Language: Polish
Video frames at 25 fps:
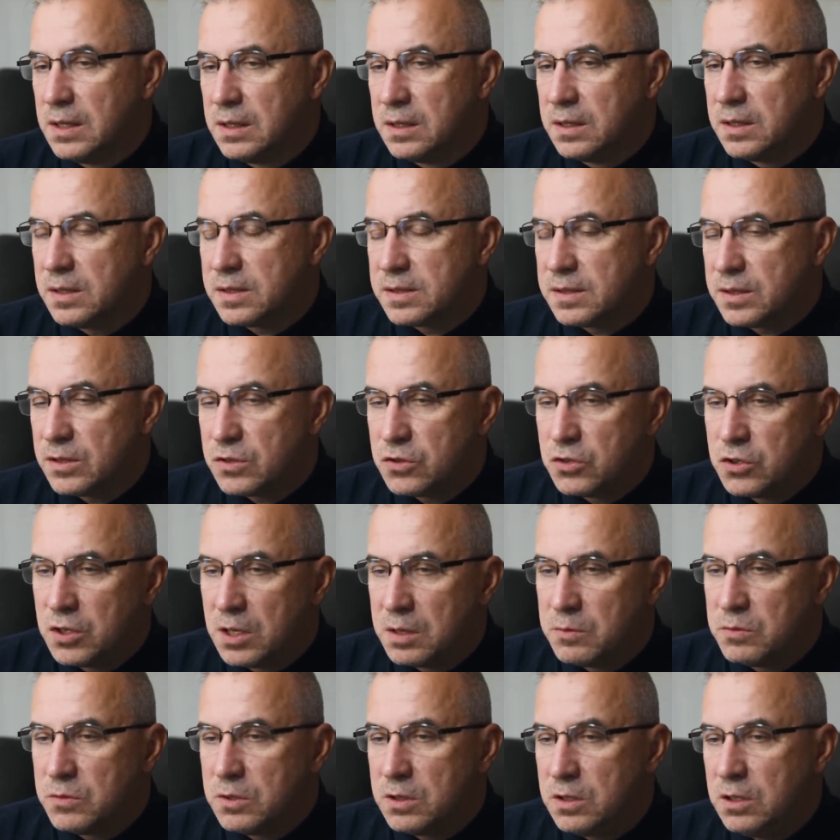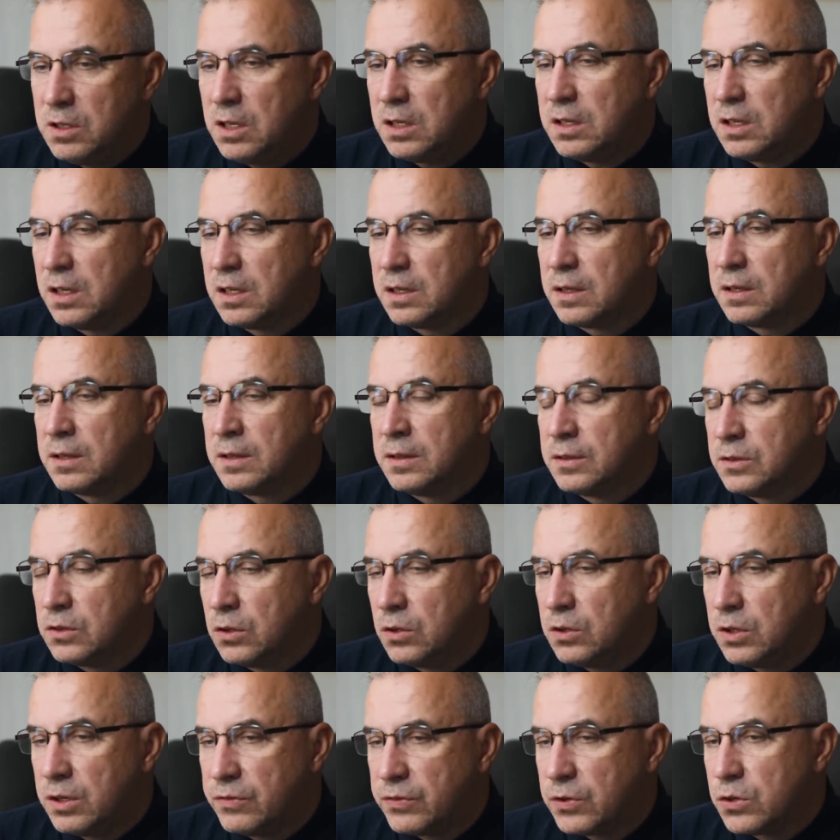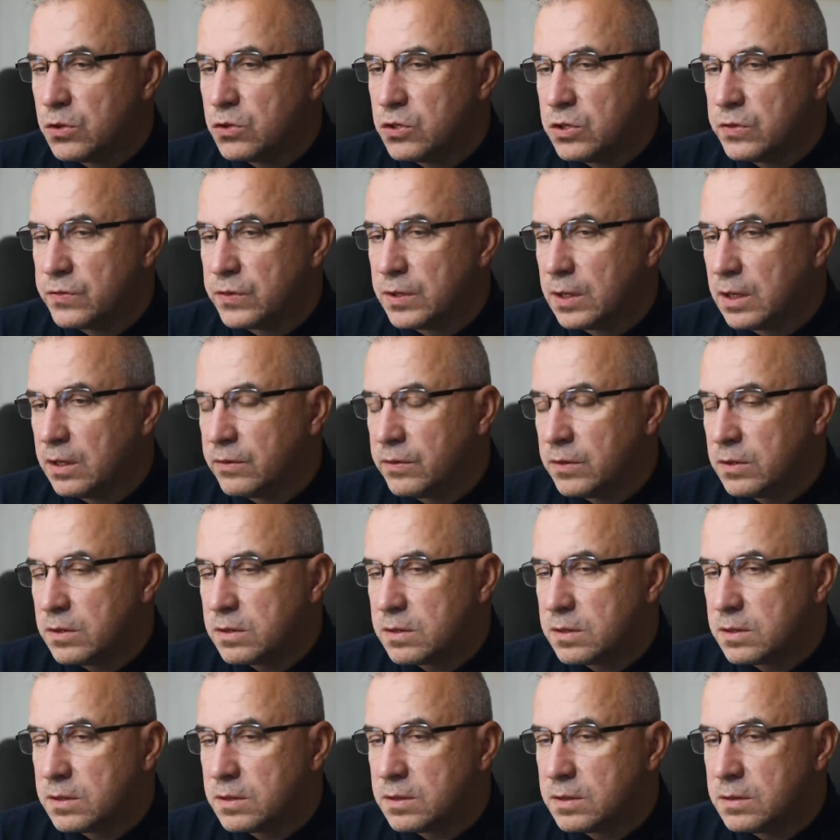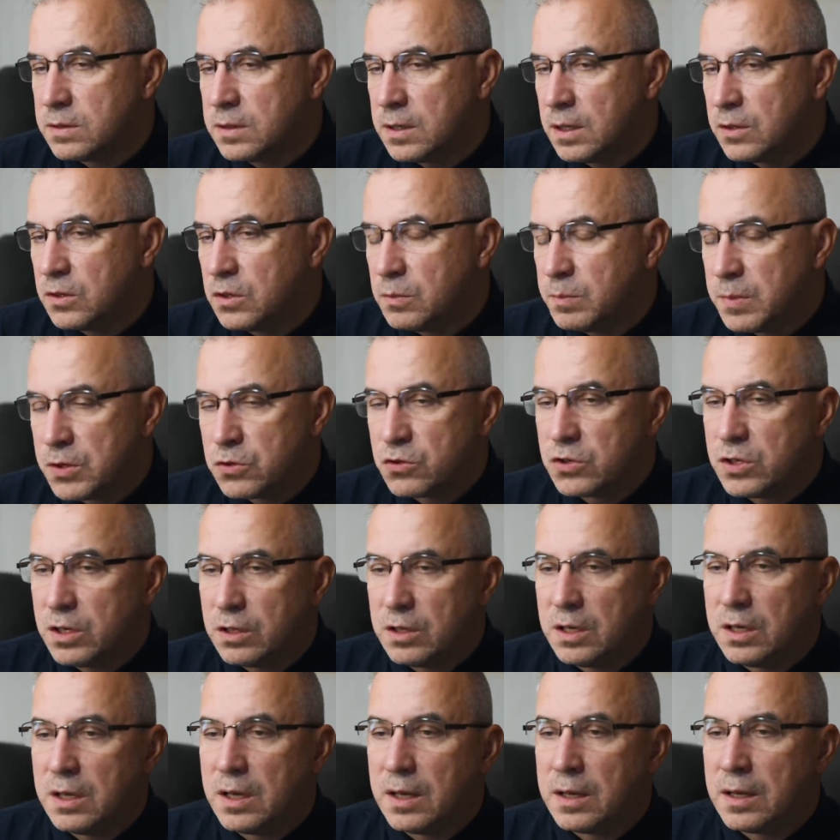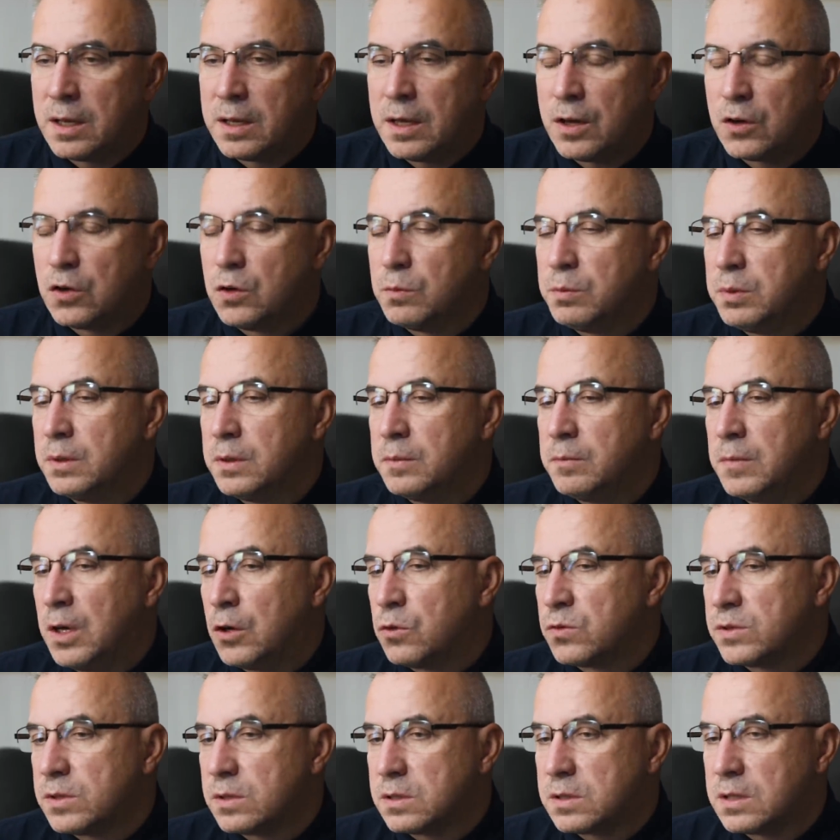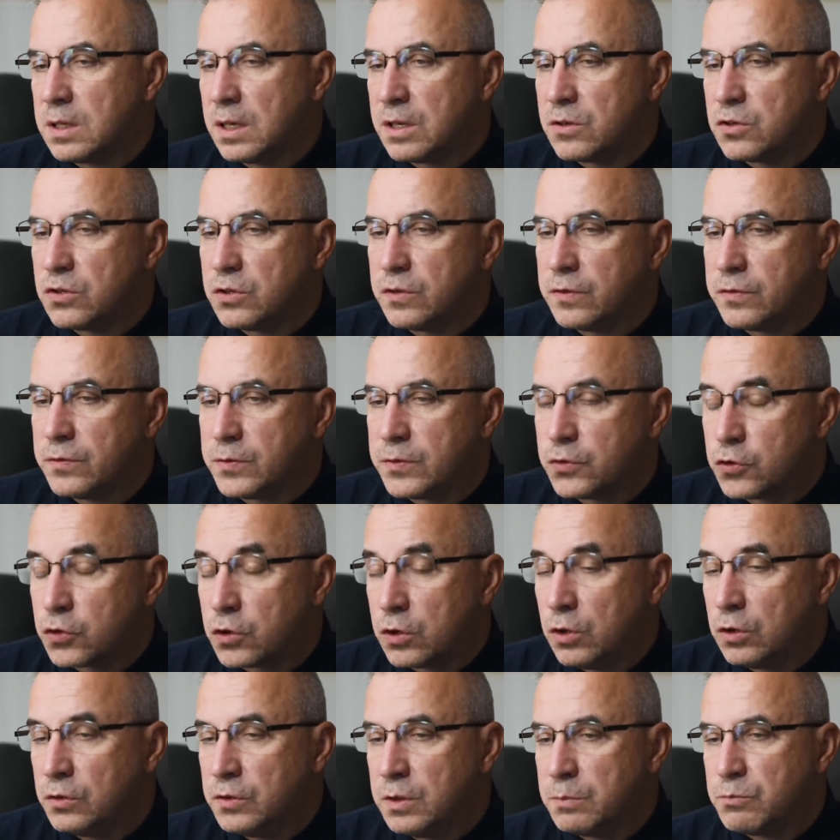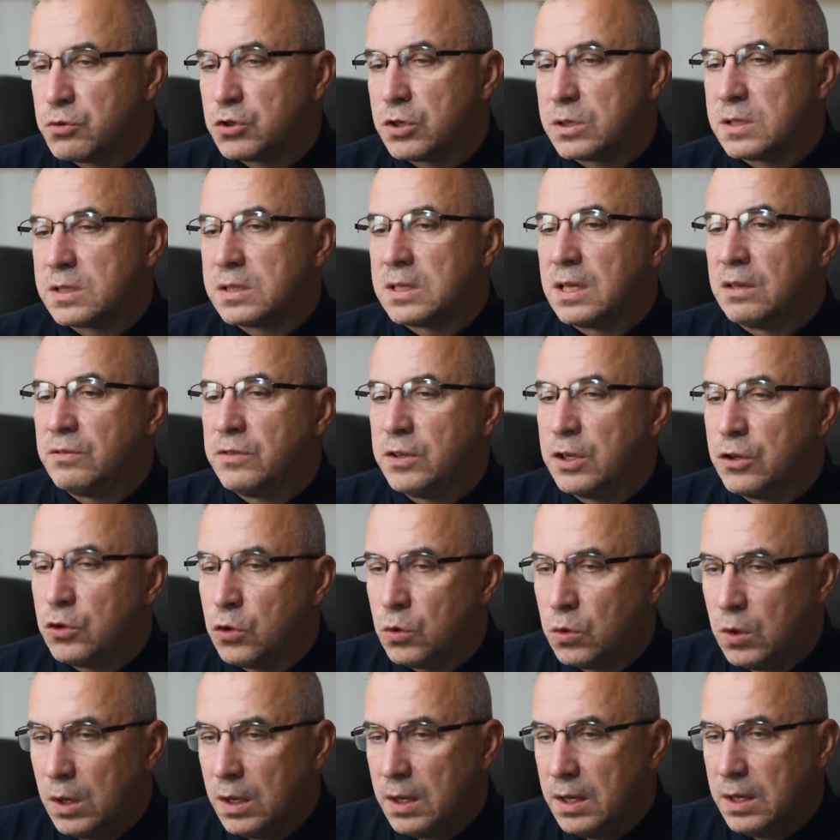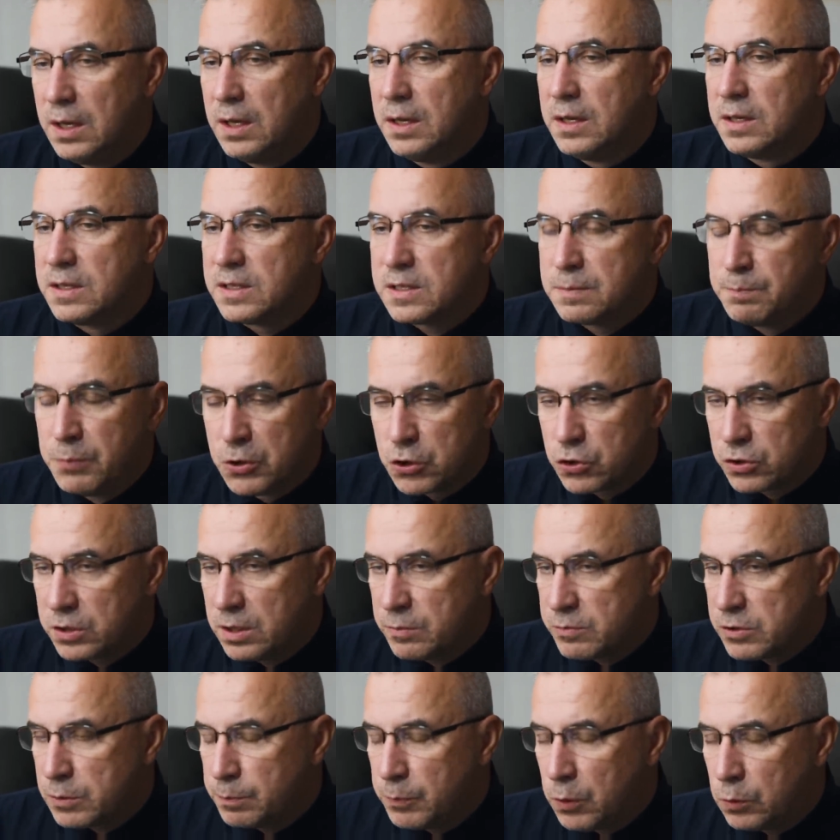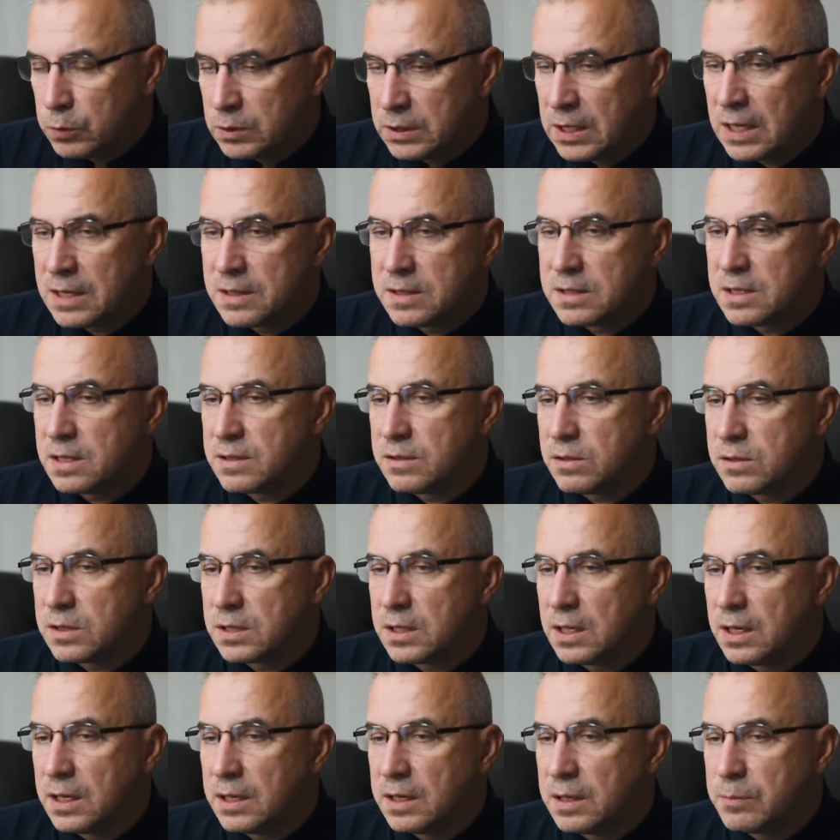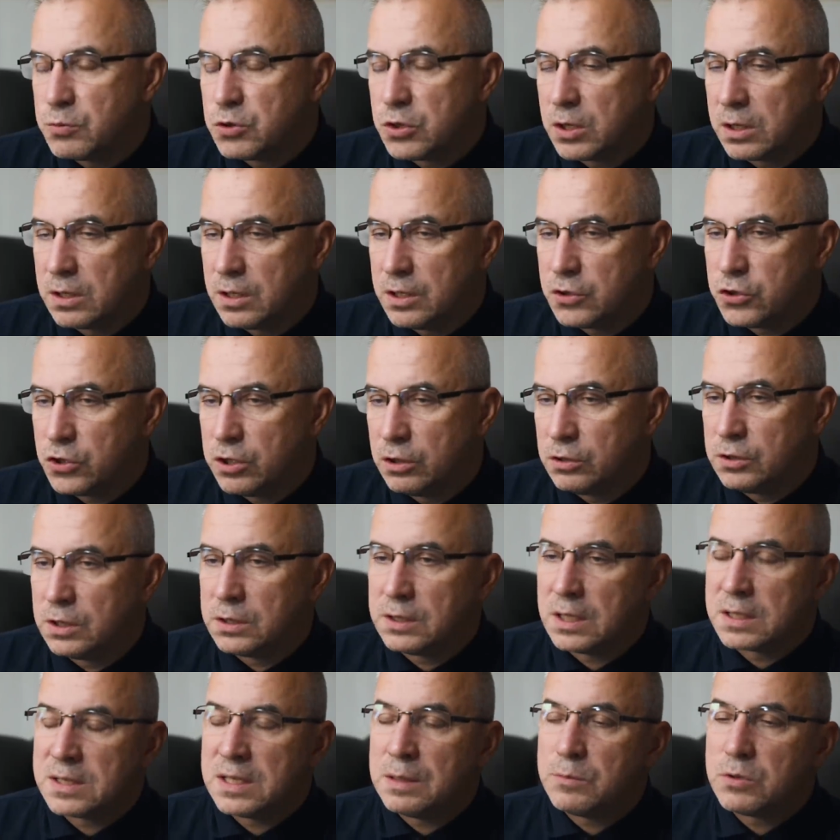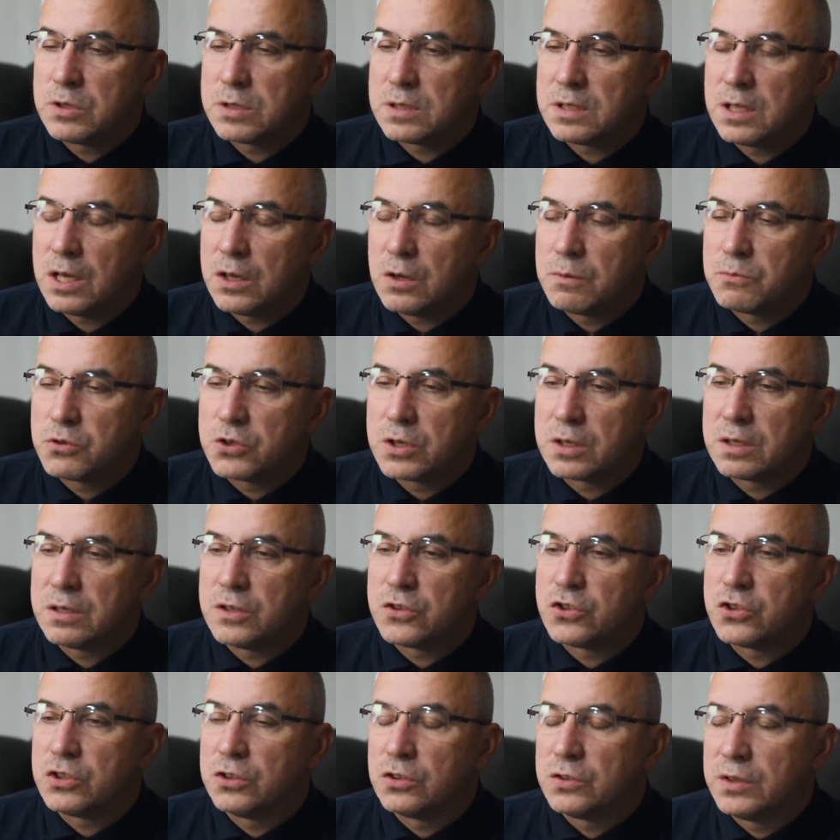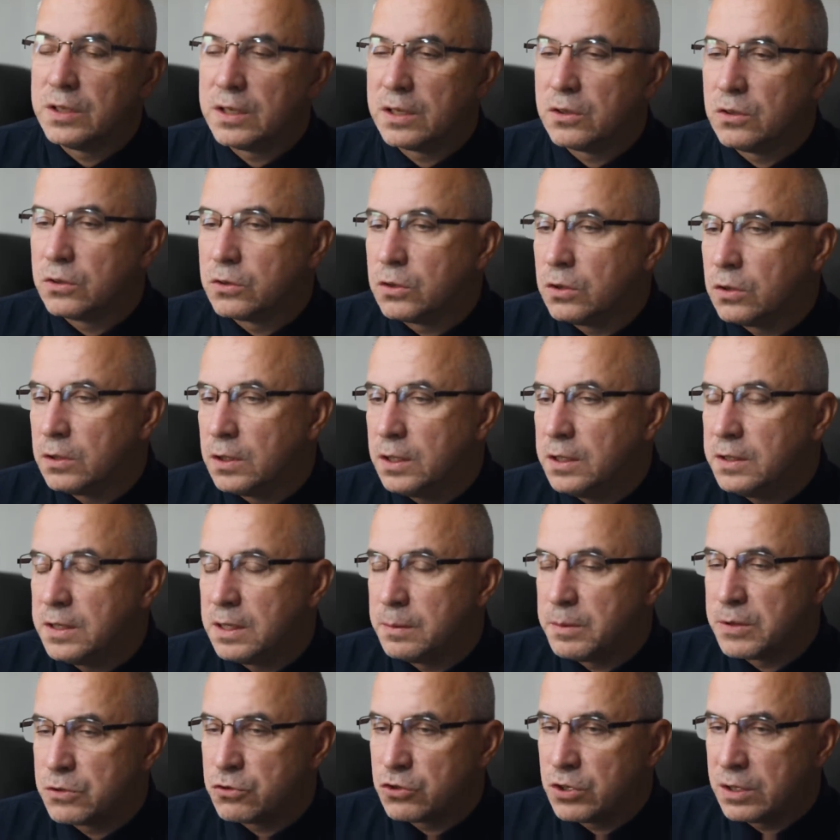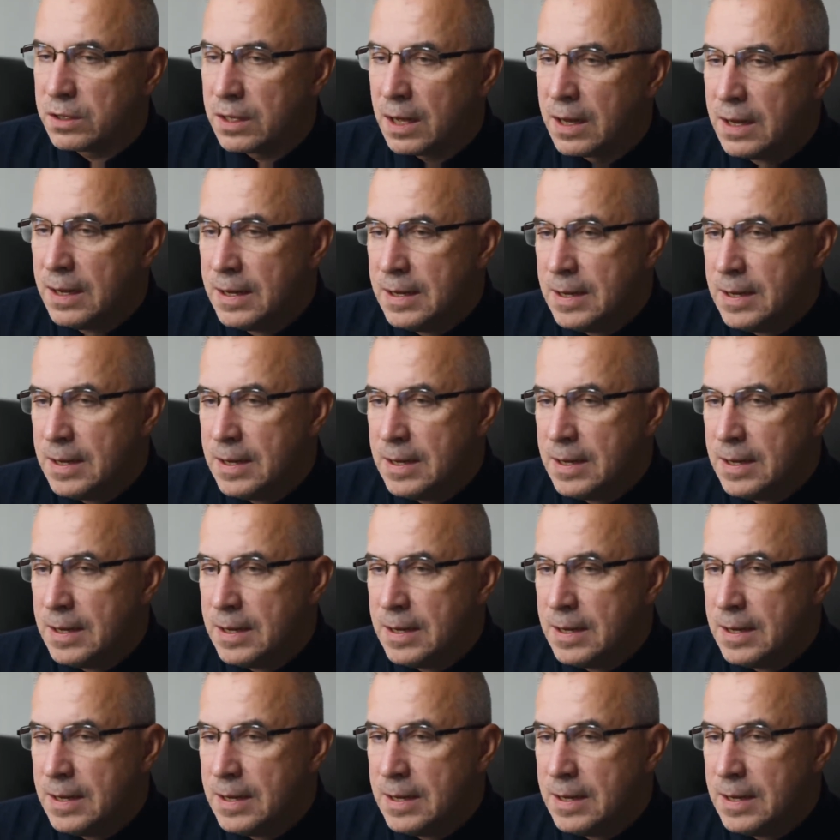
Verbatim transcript: jesteś ciemny. Nie, nie, y, to nie wchodzi w grę, więc jego marzenie, jakoby miał zostać w szkolnym przedstawieniu Zbyszkiem z Bogdańca, zostaje przekreślone. Tak samo zostają przekreślone jego kolejne marzenia